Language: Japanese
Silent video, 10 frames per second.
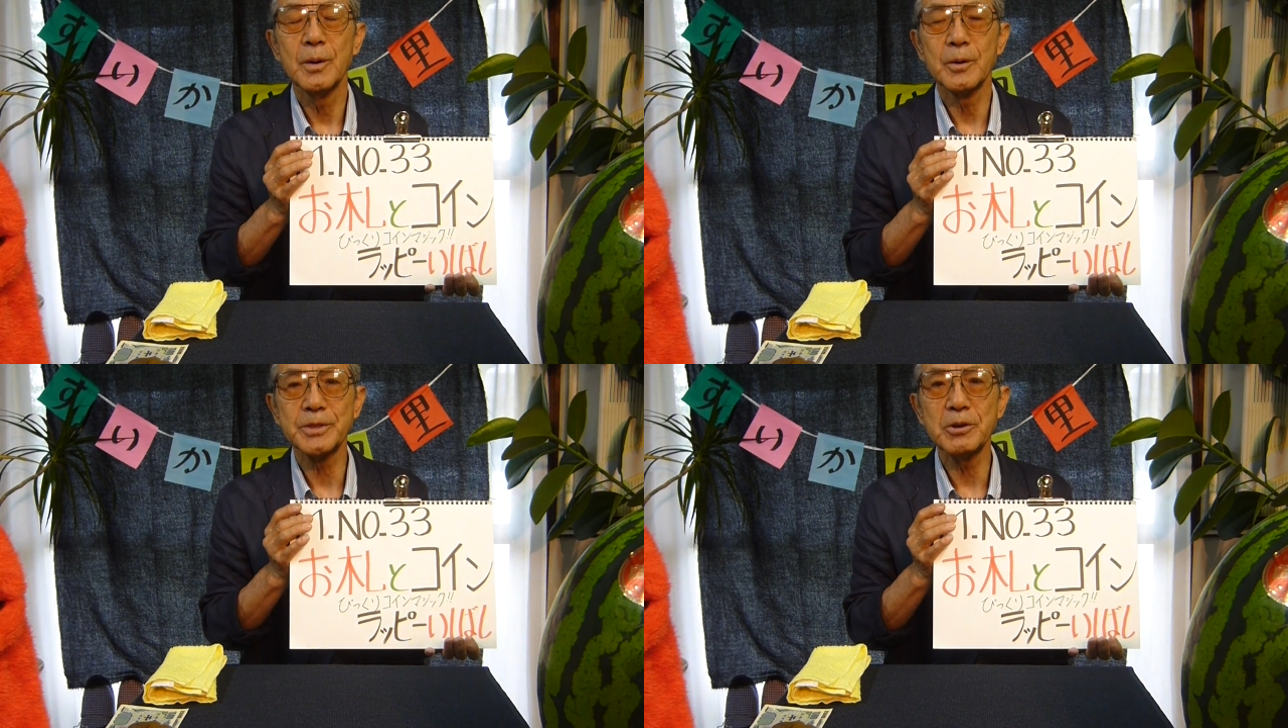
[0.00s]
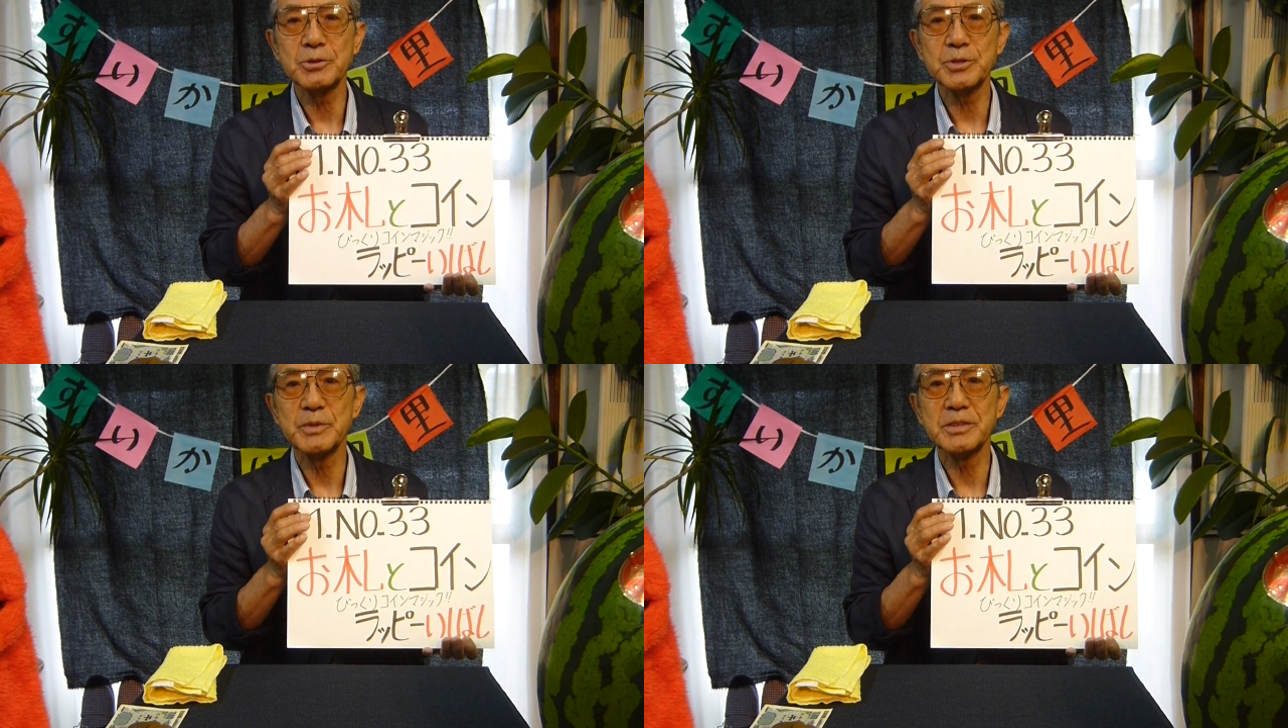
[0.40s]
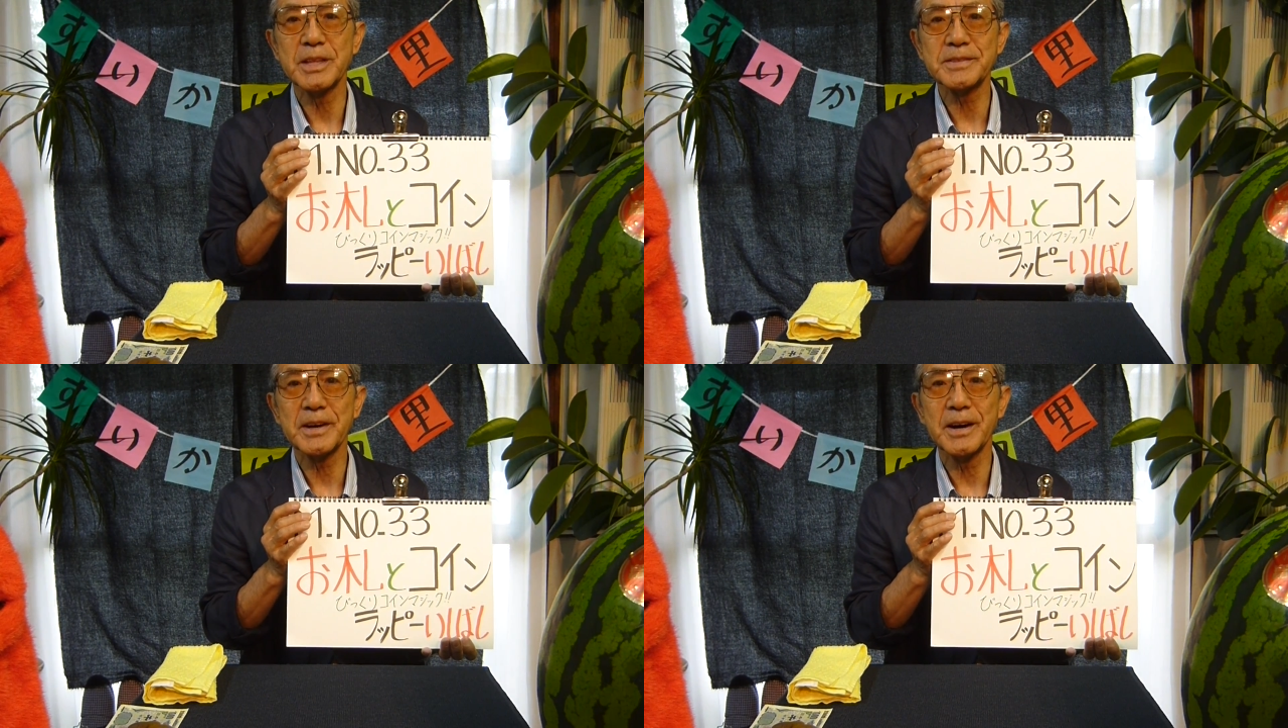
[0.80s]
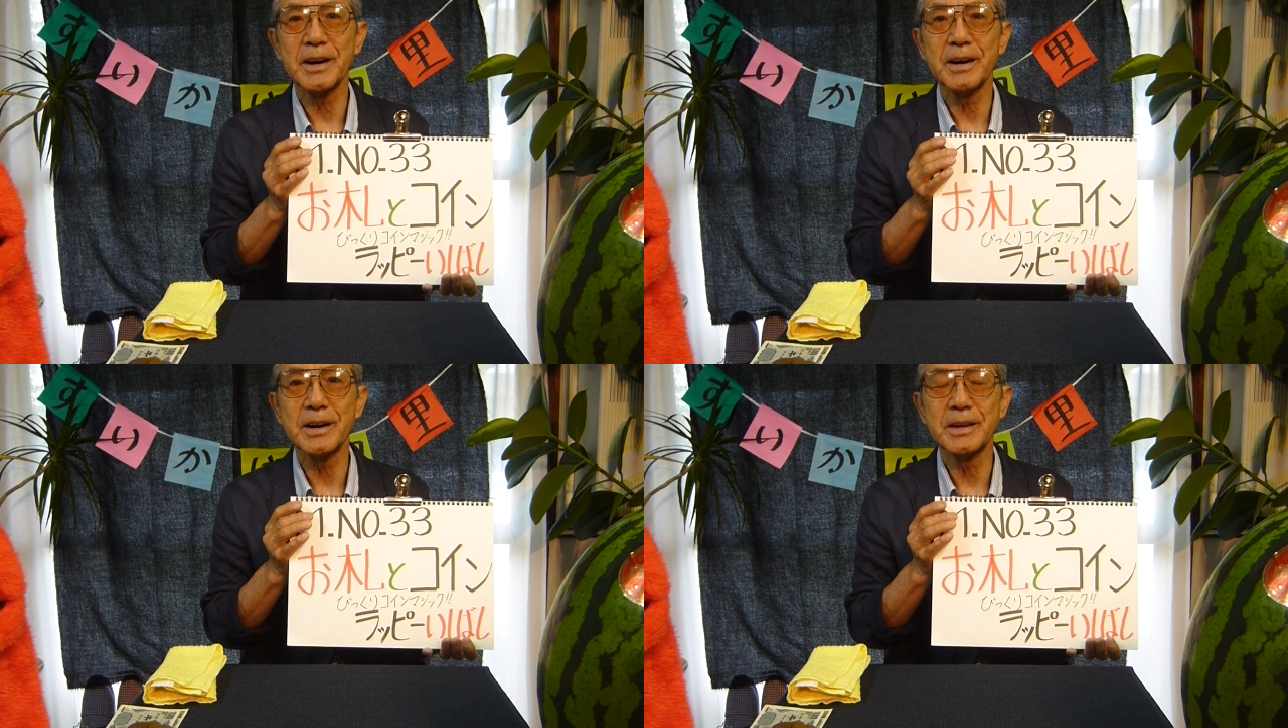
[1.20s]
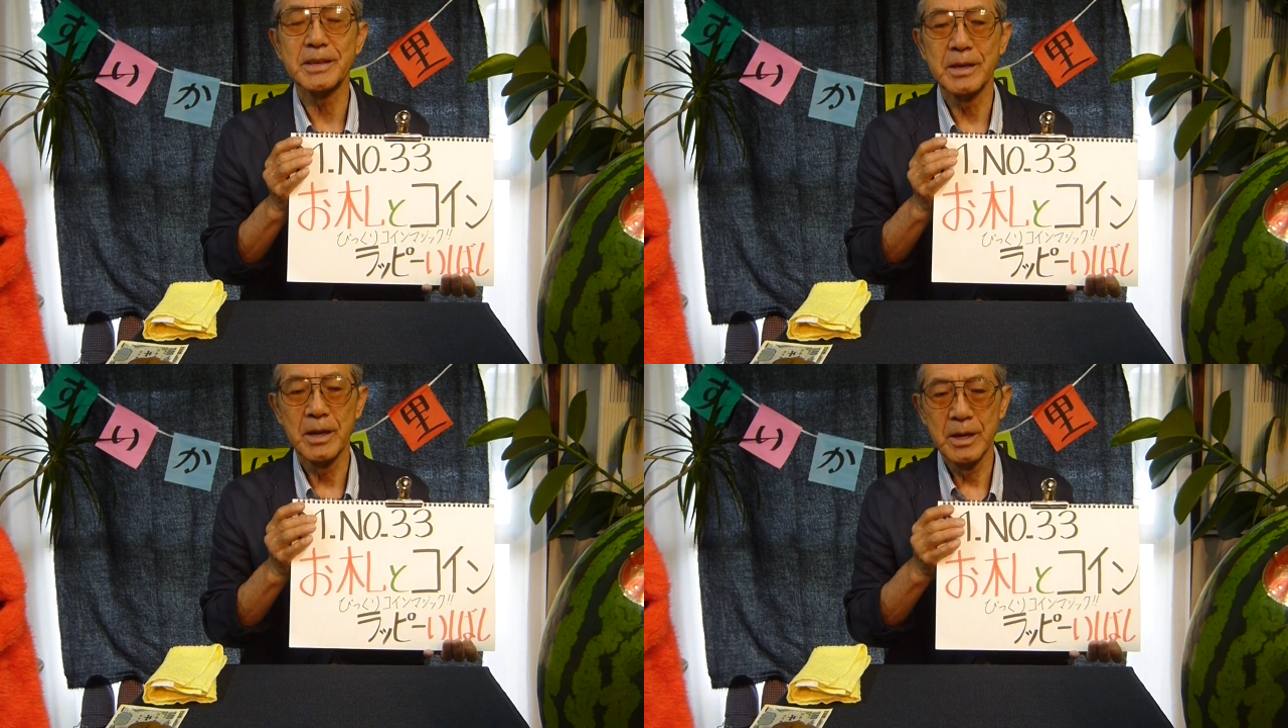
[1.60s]
お楽しみください。
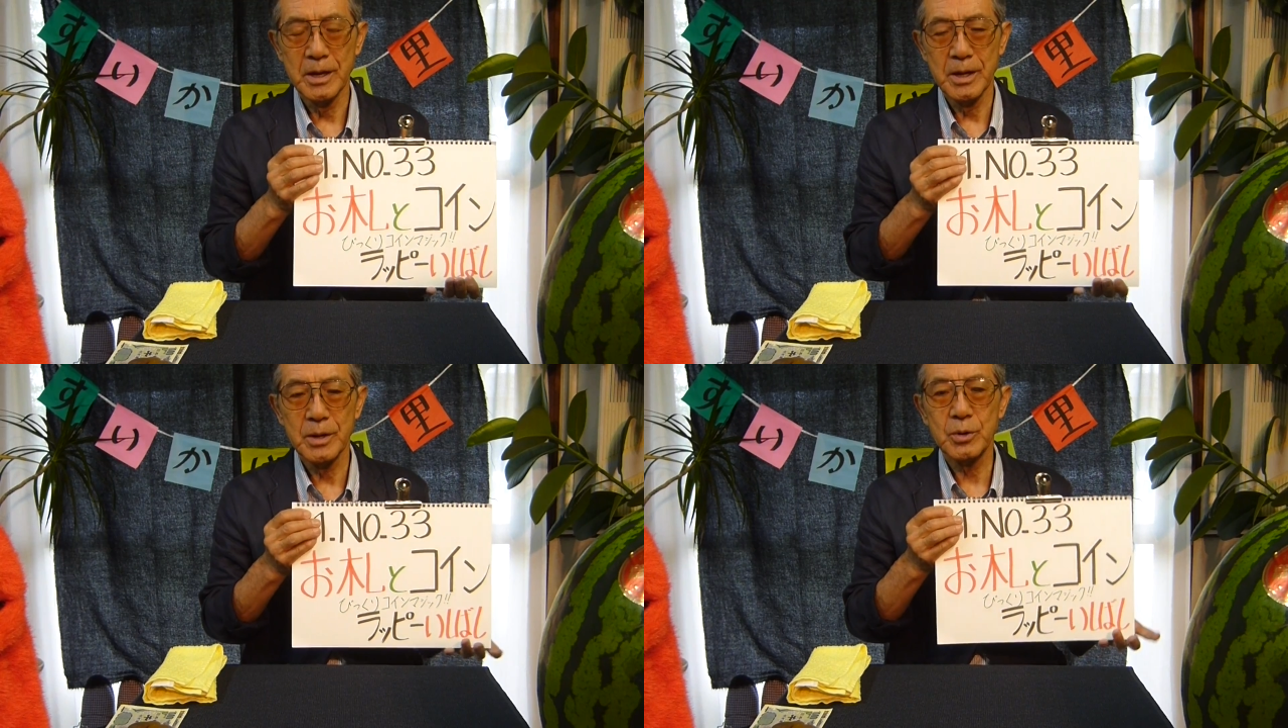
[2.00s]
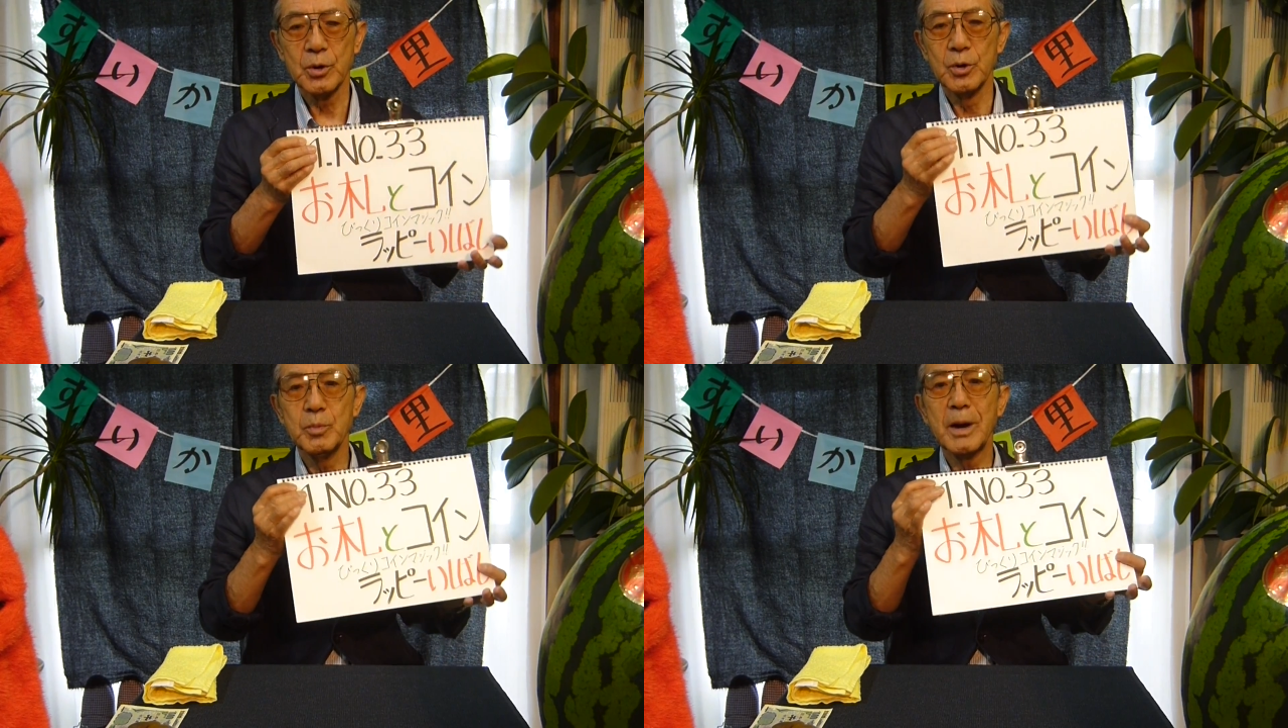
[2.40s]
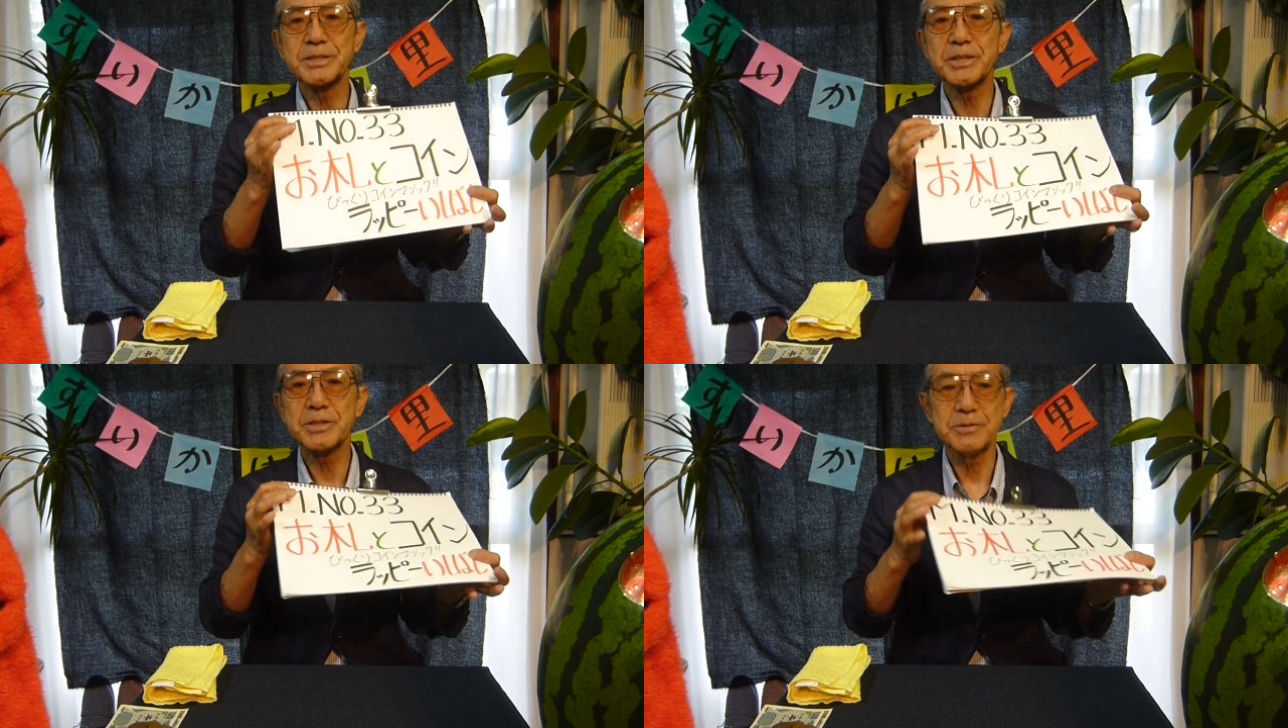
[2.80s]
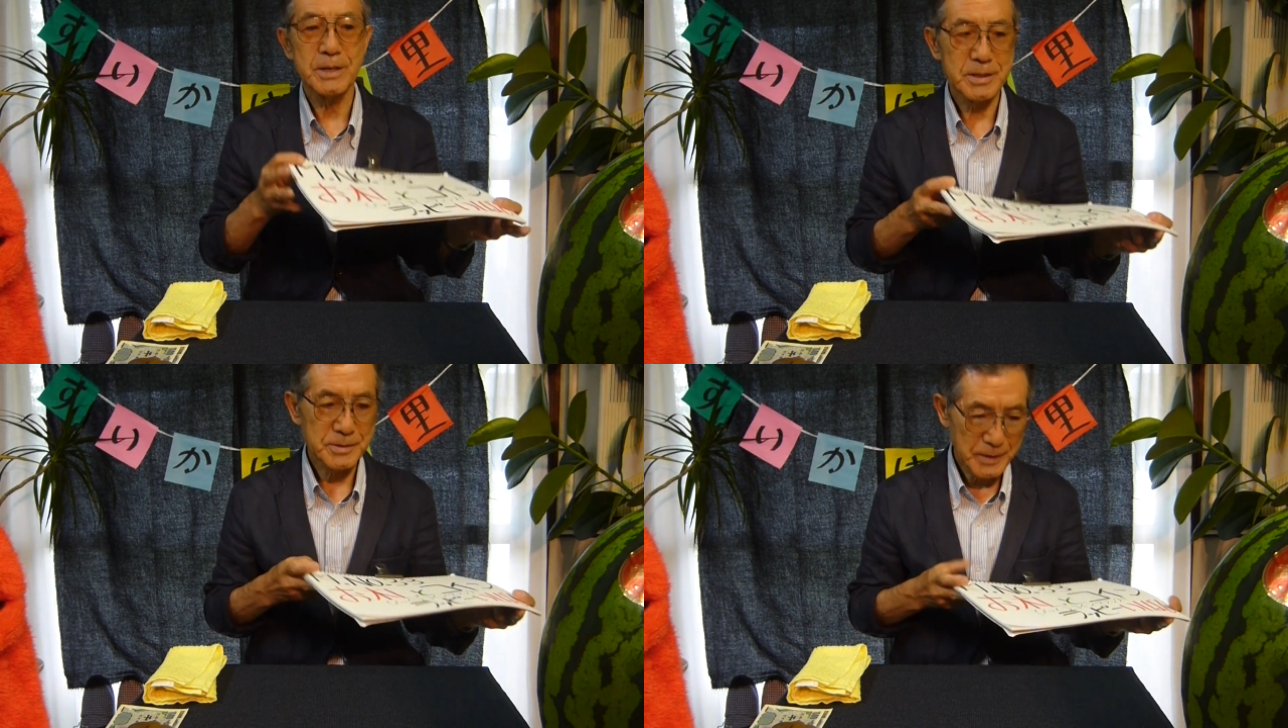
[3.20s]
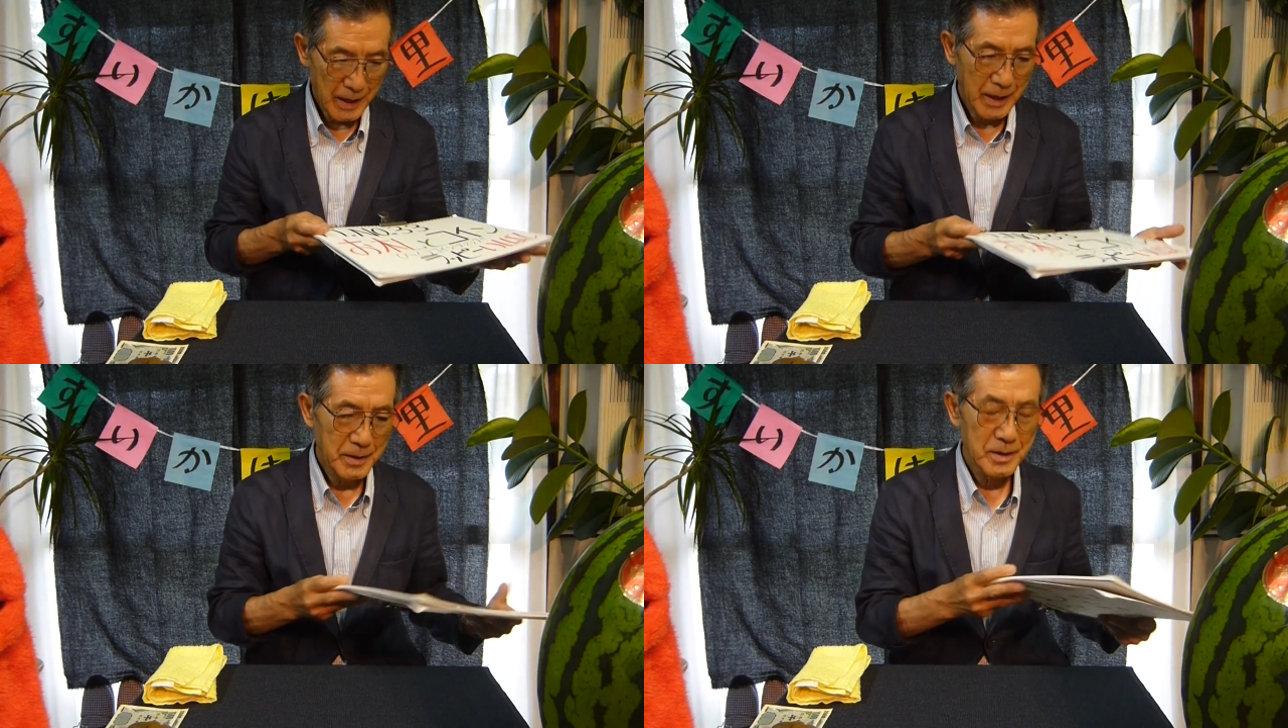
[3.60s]
このマジックはですね、